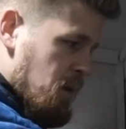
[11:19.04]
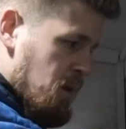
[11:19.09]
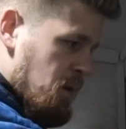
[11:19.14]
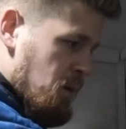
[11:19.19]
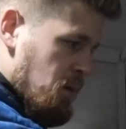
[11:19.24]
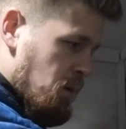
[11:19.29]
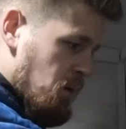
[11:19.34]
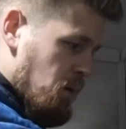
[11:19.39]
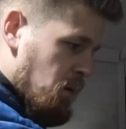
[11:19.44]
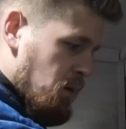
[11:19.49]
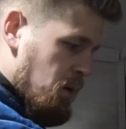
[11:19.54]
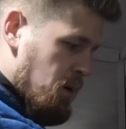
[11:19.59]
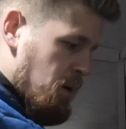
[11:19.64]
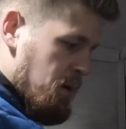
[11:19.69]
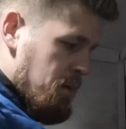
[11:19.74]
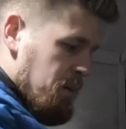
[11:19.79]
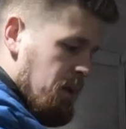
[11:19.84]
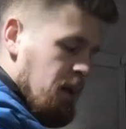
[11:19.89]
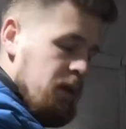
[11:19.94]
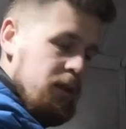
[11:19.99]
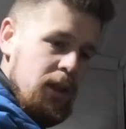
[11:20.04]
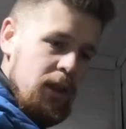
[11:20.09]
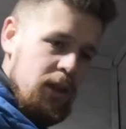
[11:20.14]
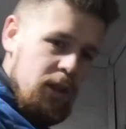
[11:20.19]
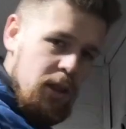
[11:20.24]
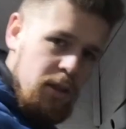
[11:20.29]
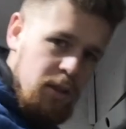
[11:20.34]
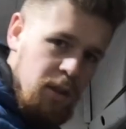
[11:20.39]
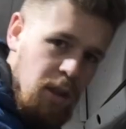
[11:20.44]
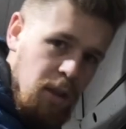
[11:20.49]
O, mam nadzieję, że,
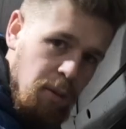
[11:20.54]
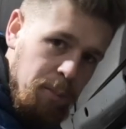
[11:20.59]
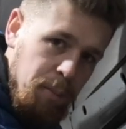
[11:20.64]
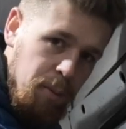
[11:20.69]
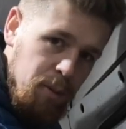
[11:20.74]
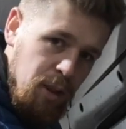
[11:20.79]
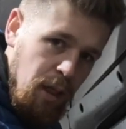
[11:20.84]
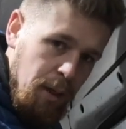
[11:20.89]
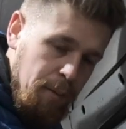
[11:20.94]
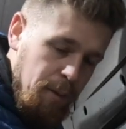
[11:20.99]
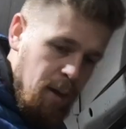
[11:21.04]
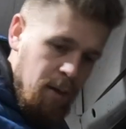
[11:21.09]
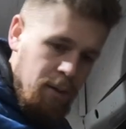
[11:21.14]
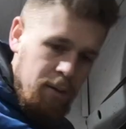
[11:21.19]
że to podziała.